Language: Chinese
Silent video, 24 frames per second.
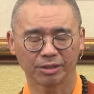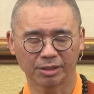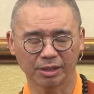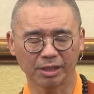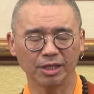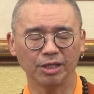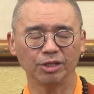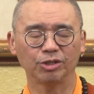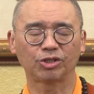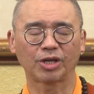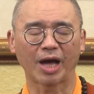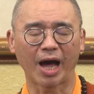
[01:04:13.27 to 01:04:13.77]

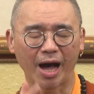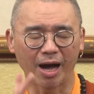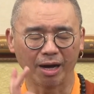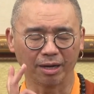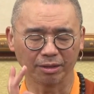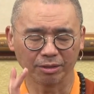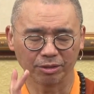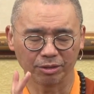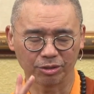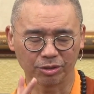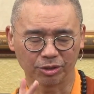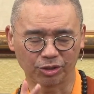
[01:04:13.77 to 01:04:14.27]
一
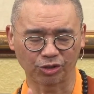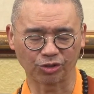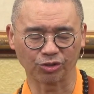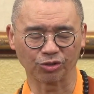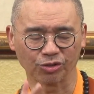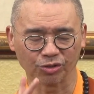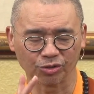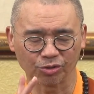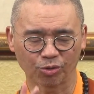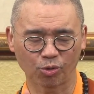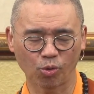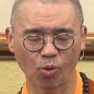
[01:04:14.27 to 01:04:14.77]
场
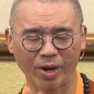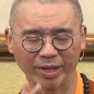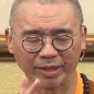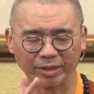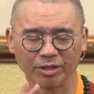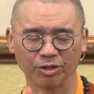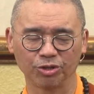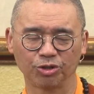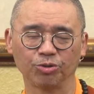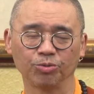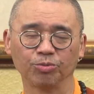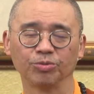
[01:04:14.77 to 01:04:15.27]
止观
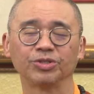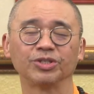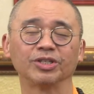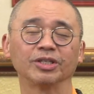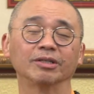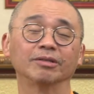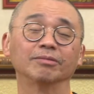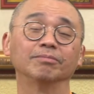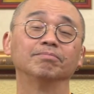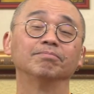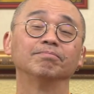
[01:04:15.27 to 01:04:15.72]
的修行，